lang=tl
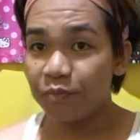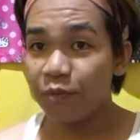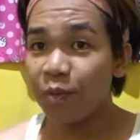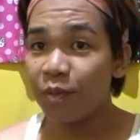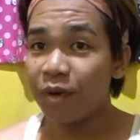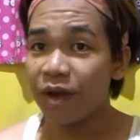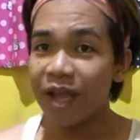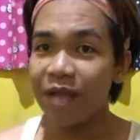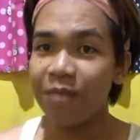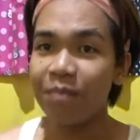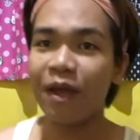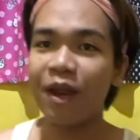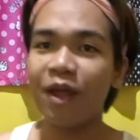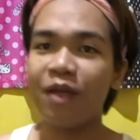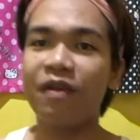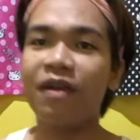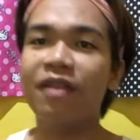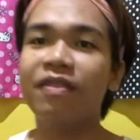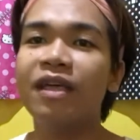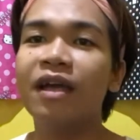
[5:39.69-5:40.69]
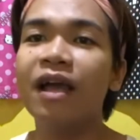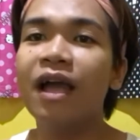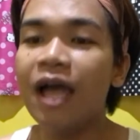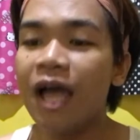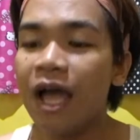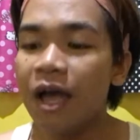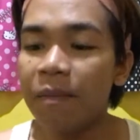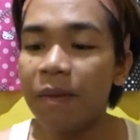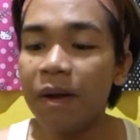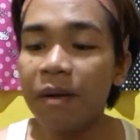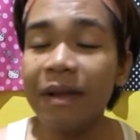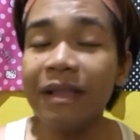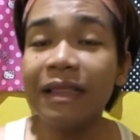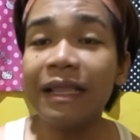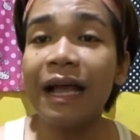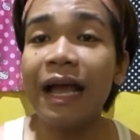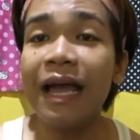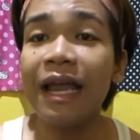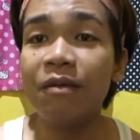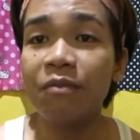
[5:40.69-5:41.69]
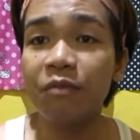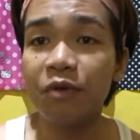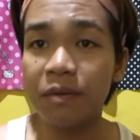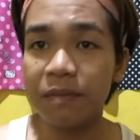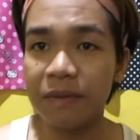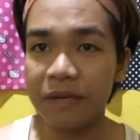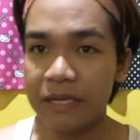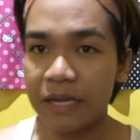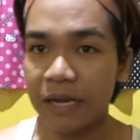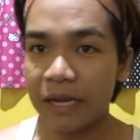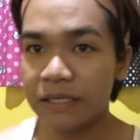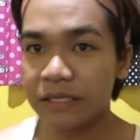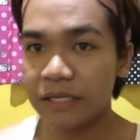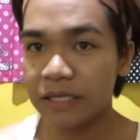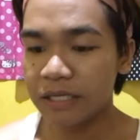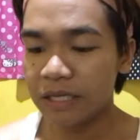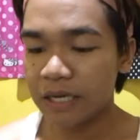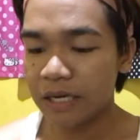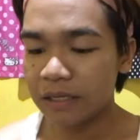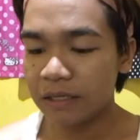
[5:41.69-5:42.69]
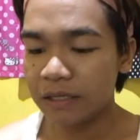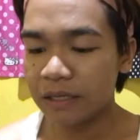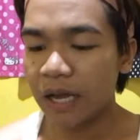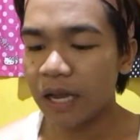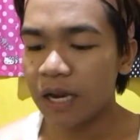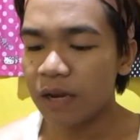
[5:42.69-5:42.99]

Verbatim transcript: Mumurahin pero authentic. Pang matagalan mo naman na kasi siyang,